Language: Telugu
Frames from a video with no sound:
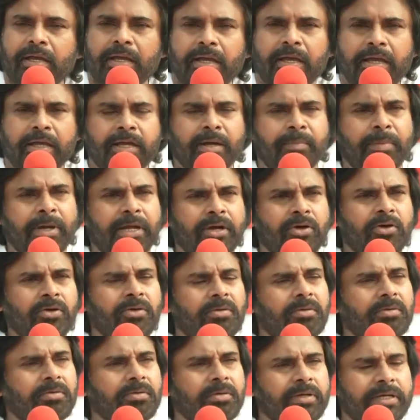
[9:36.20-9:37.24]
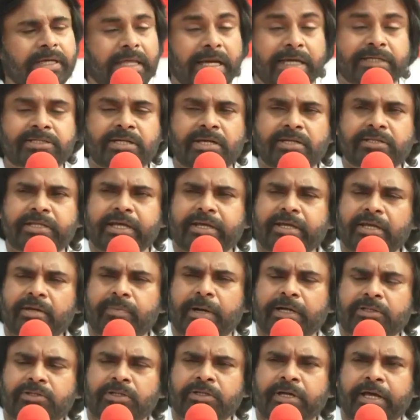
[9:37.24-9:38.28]
ఇంకా మనం ఎలక్షన్లు దగ్గర
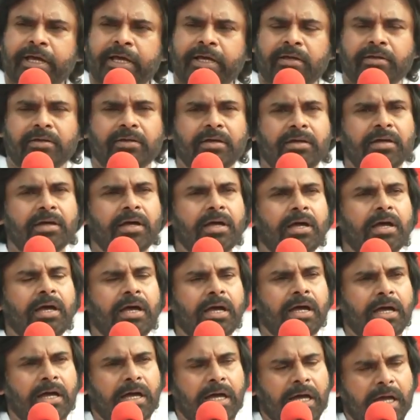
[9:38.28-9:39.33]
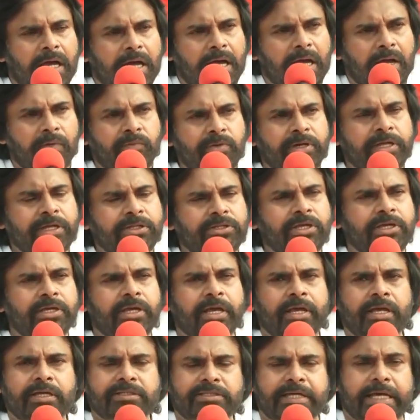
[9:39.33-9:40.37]
పడుతున్నాయి అవినీతికి
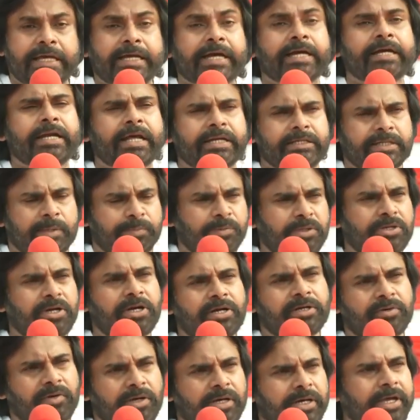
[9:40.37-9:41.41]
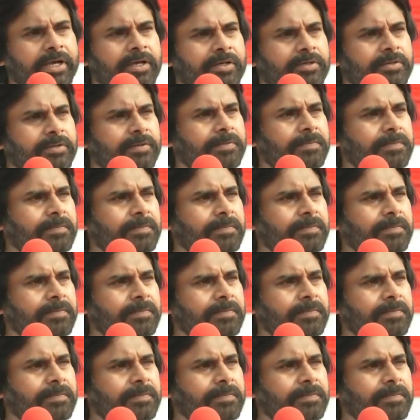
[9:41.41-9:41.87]
ఇంక చేయకండి అని చెప్తున్నాడు వాళ్ళ నాయకుడు